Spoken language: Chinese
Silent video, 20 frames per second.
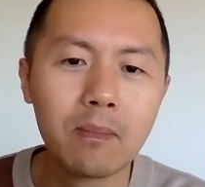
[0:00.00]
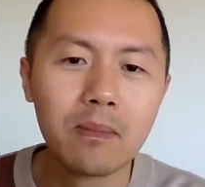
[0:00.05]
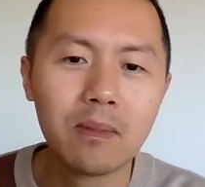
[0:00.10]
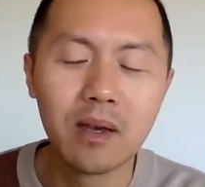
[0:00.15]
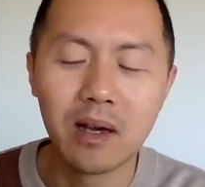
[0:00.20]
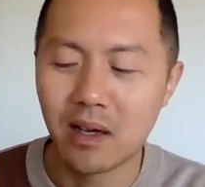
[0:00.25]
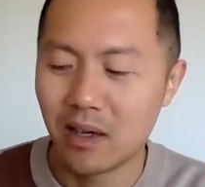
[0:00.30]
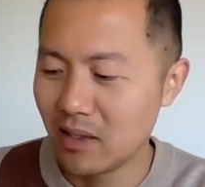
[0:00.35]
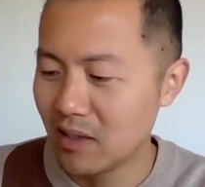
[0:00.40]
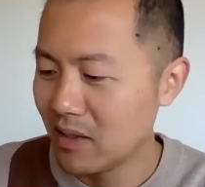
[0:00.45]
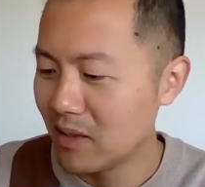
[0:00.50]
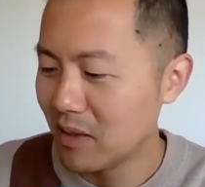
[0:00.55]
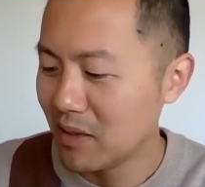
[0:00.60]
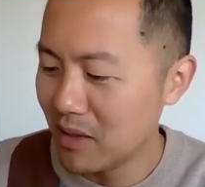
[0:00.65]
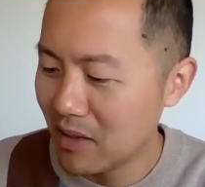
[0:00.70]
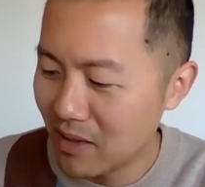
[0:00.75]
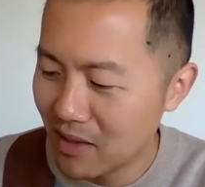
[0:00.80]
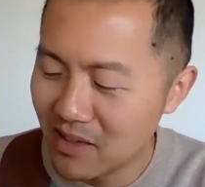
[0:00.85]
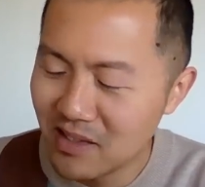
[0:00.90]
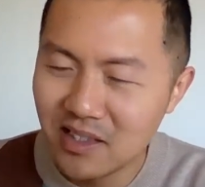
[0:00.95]
啊，要
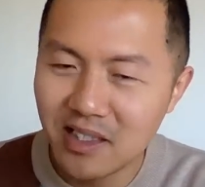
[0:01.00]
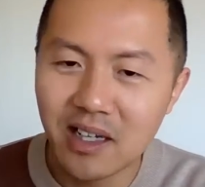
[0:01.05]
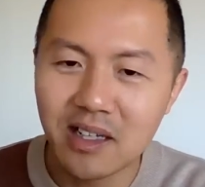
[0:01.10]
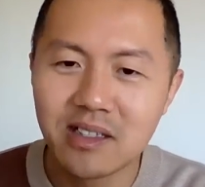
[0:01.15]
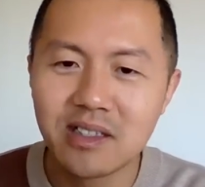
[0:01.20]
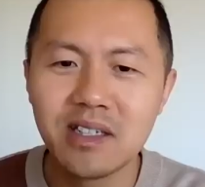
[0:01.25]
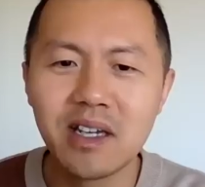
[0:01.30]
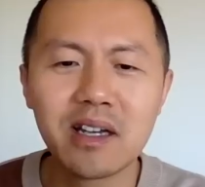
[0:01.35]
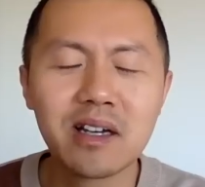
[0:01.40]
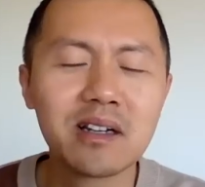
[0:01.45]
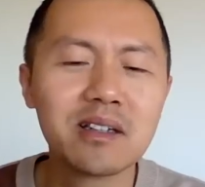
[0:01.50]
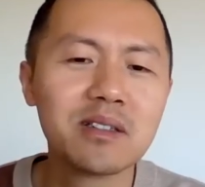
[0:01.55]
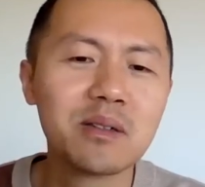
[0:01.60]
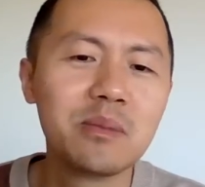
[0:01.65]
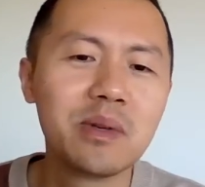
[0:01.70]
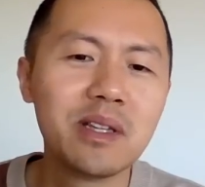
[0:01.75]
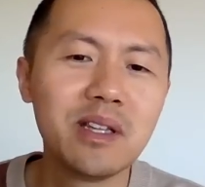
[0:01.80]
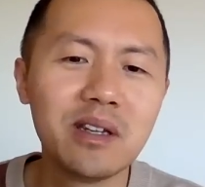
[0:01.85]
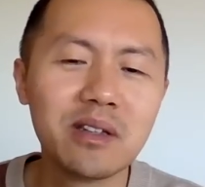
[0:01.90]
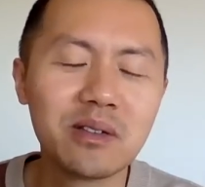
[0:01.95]
要建建个什
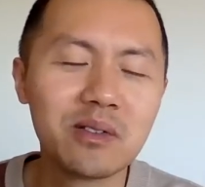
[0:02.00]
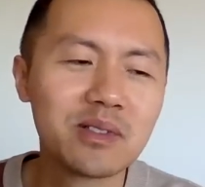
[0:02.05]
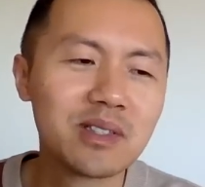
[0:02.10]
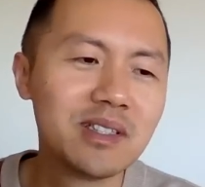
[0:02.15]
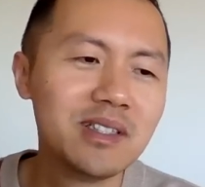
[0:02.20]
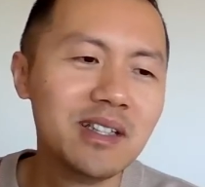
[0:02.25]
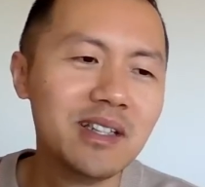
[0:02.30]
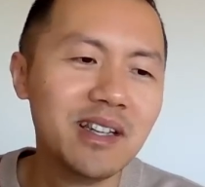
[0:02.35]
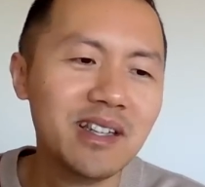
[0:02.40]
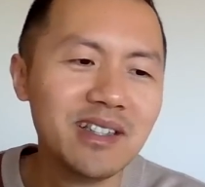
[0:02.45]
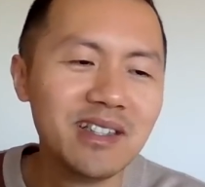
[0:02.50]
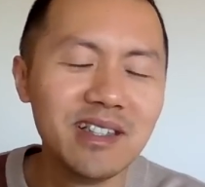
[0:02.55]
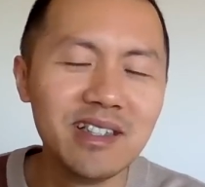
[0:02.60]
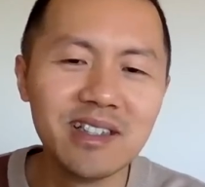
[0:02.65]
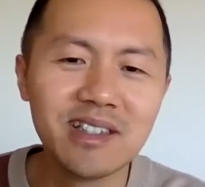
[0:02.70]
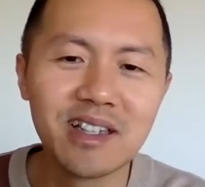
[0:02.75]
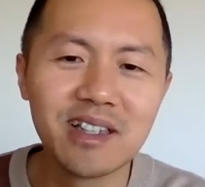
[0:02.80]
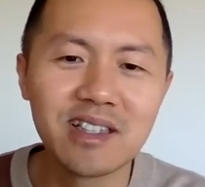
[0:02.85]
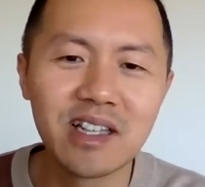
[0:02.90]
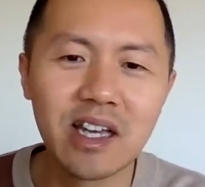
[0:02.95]
么电动汽
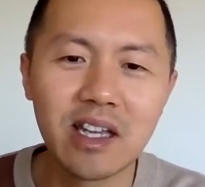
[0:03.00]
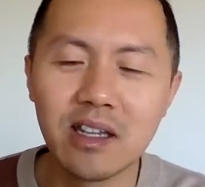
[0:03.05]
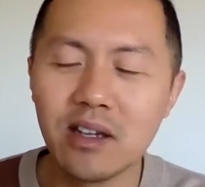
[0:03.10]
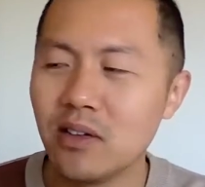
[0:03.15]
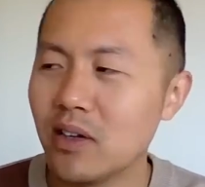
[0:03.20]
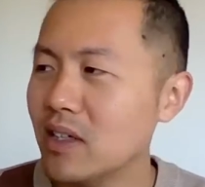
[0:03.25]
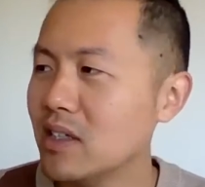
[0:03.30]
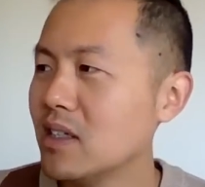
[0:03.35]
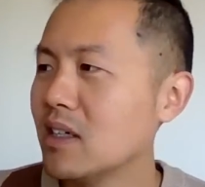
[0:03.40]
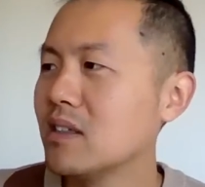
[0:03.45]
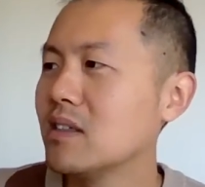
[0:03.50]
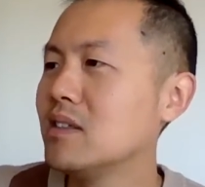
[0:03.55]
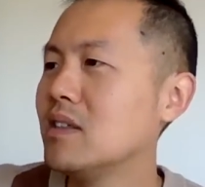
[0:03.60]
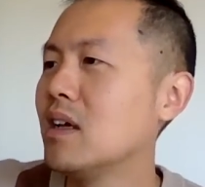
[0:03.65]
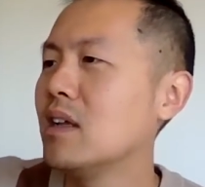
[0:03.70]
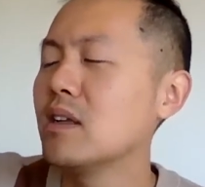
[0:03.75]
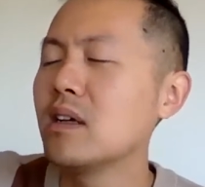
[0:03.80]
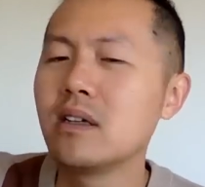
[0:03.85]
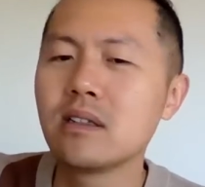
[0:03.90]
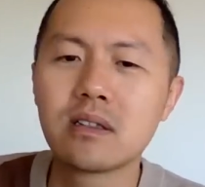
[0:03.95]
车产业园，现在
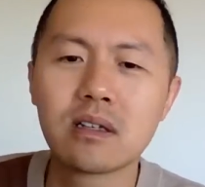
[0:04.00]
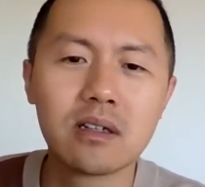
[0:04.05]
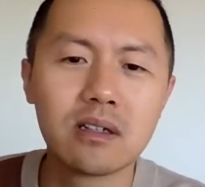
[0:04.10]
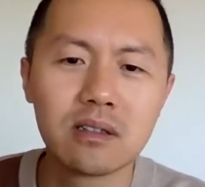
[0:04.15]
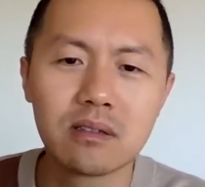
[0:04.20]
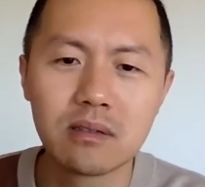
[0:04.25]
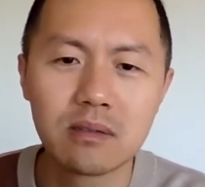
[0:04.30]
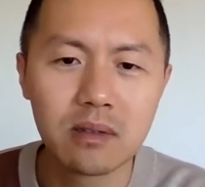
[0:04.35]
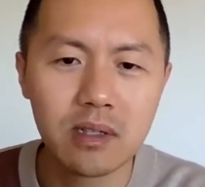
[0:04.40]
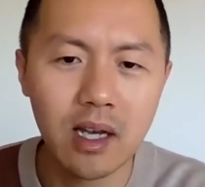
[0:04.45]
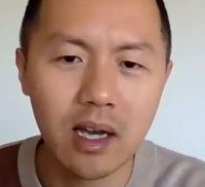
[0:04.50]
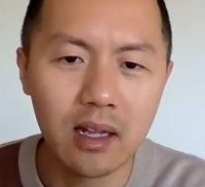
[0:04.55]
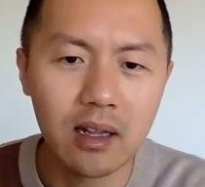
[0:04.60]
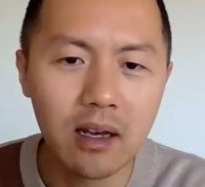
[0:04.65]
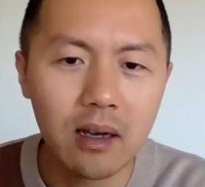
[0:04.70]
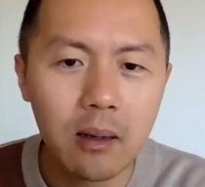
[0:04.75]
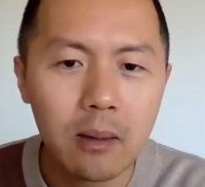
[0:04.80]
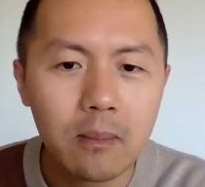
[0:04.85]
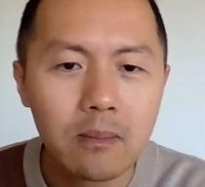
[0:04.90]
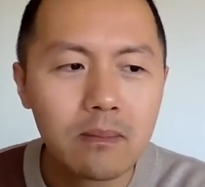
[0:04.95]
现在这个砍
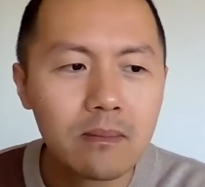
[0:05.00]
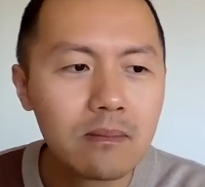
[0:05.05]
了，